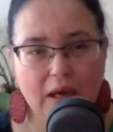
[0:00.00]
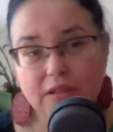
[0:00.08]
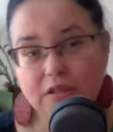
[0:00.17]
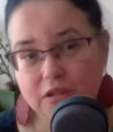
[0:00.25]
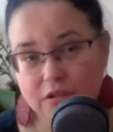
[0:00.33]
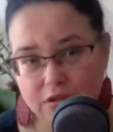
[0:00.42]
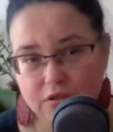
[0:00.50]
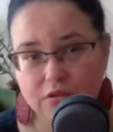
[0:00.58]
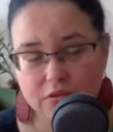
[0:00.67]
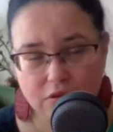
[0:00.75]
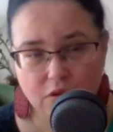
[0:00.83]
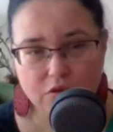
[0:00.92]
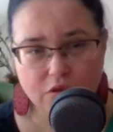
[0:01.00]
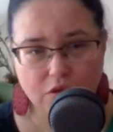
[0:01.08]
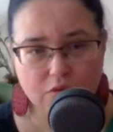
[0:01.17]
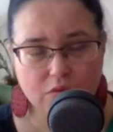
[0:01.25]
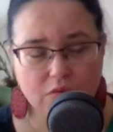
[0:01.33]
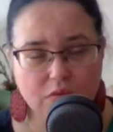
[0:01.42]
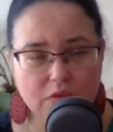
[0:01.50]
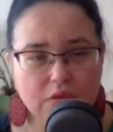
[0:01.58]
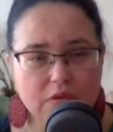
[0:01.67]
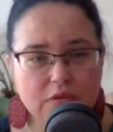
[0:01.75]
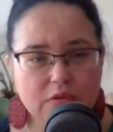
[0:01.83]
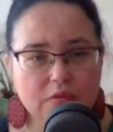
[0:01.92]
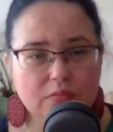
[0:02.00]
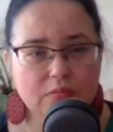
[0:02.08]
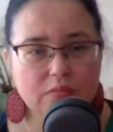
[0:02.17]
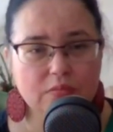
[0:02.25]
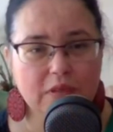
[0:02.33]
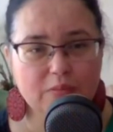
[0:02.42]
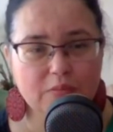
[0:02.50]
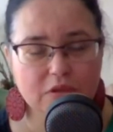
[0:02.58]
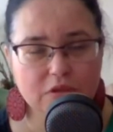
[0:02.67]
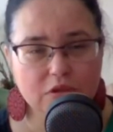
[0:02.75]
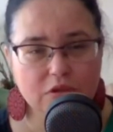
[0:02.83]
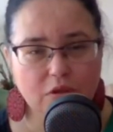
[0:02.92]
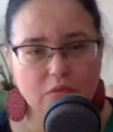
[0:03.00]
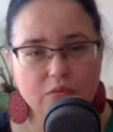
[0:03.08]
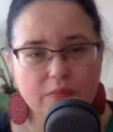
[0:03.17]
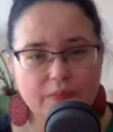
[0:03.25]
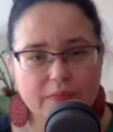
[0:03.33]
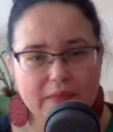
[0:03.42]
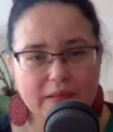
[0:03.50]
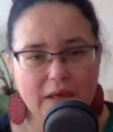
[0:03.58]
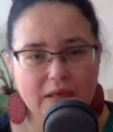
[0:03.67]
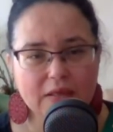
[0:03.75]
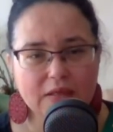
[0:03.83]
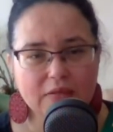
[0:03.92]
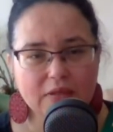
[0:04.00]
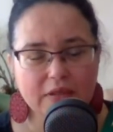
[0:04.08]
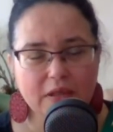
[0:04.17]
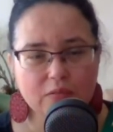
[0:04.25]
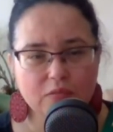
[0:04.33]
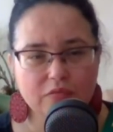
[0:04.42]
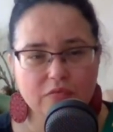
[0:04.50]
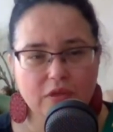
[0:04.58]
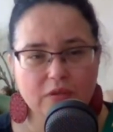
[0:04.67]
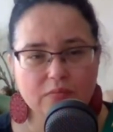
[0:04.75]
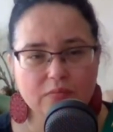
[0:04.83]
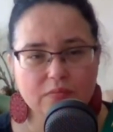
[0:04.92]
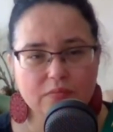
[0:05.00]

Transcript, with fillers: a część z rodziną e, najbliższą, ale tak jak mówię,